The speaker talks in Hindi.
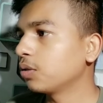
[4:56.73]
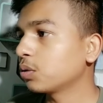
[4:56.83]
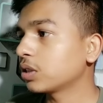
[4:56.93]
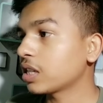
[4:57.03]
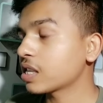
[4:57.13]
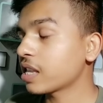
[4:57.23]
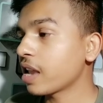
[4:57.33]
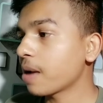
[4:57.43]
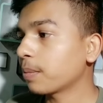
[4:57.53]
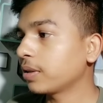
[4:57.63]
तो कुछ ऐसे
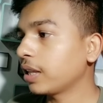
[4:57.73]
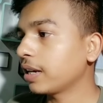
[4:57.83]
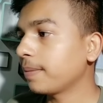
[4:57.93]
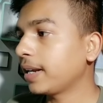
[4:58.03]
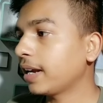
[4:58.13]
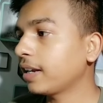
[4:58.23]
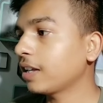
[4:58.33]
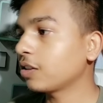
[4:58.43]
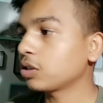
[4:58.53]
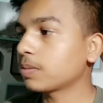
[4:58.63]
यहाँ आपको देखने मिलेगा
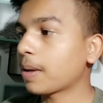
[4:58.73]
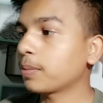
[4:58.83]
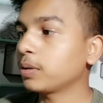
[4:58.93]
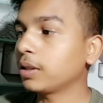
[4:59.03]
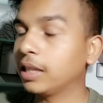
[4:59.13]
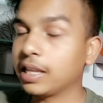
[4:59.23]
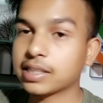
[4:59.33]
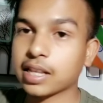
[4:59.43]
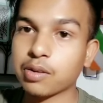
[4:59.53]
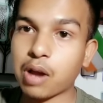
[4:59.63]
ठीक है तो इसमें आपको देख
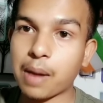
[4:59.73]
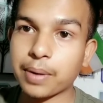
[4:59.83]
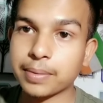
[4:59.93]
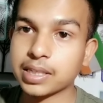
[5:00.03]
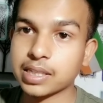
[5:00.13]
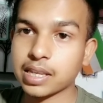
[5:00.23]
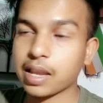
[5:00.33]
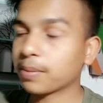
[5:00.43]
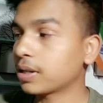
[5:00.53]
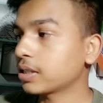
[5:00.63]
सकते हो आपका भी जैसे
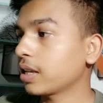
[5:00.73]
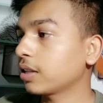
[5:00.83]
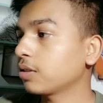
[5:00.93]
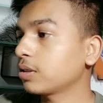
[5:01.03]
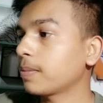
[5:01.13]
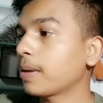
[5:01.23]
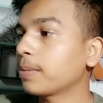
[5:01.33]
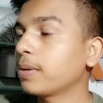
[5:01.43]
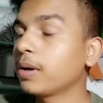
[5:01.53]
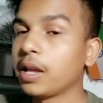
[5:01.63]
यहाँ पर ऐसे है तो इसमें
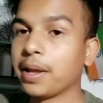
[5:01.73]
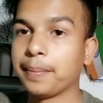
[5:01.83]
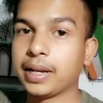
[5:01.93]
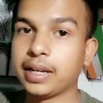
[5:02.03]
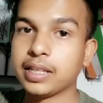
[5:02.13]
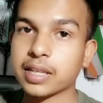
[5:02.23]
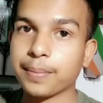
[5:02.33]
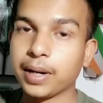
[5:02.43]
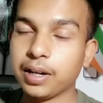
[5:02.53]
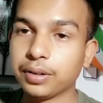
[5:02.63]
आपको मेरे
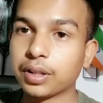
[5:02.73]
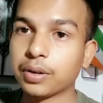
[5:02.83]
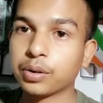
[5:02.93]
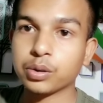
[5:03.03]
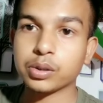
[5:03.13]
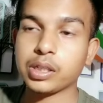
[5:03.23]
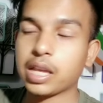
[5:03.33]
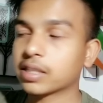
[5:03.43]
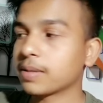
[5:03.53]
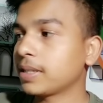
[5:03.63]
डिस्क्रिप में लिंक देंगे तो
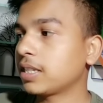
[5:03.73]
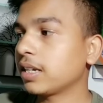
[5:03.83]
यहाँ से भी